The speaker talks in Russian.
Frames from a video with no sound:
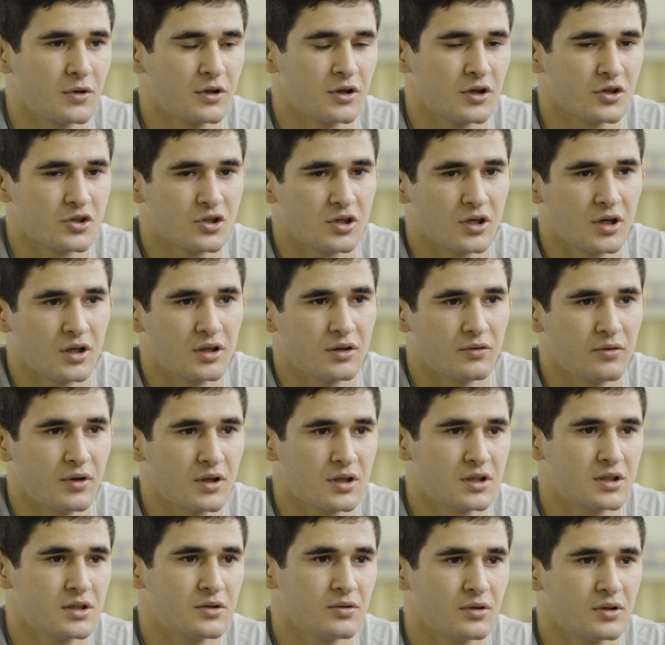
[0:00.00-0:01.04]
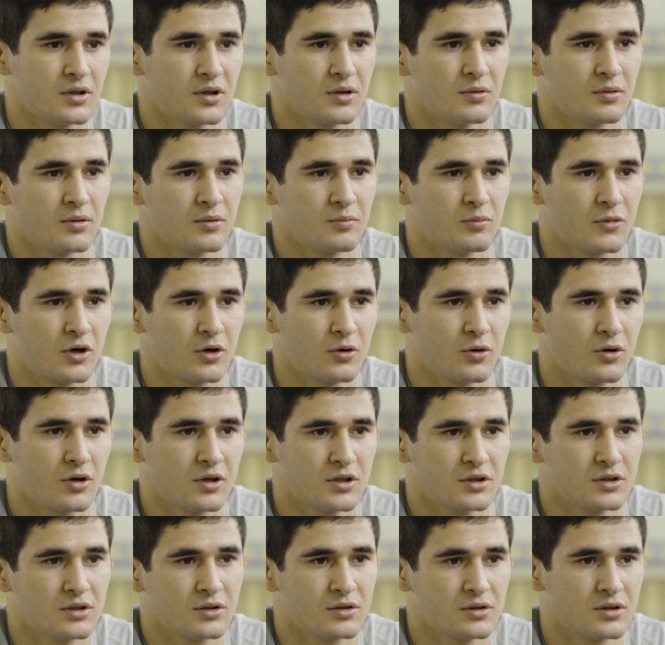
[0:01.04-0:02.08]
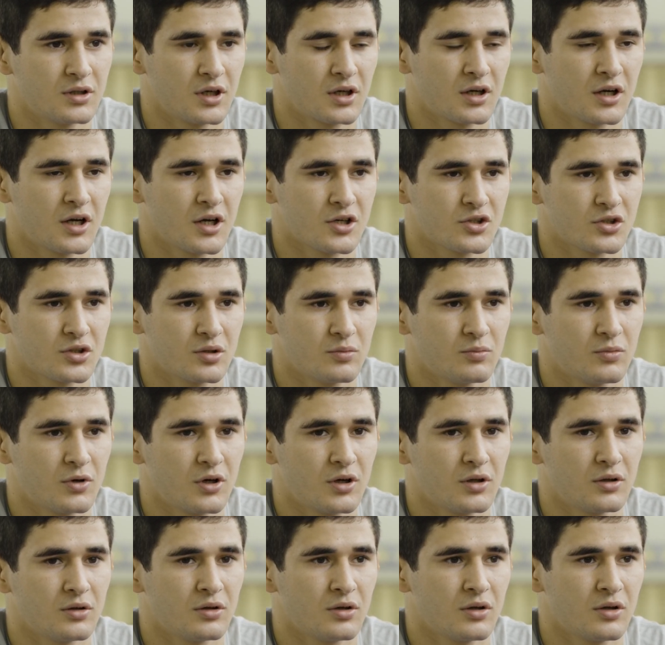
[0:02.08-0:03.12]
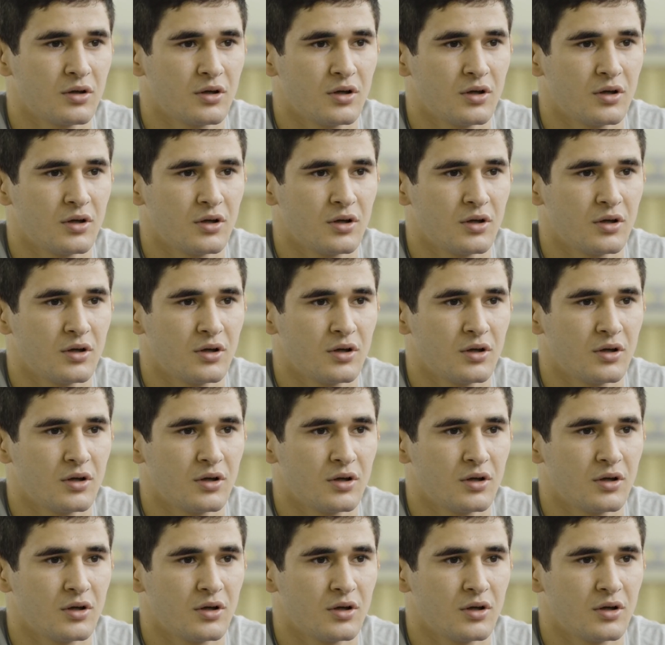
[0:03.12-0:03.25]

подошли ответственно, боролись за каждый балл,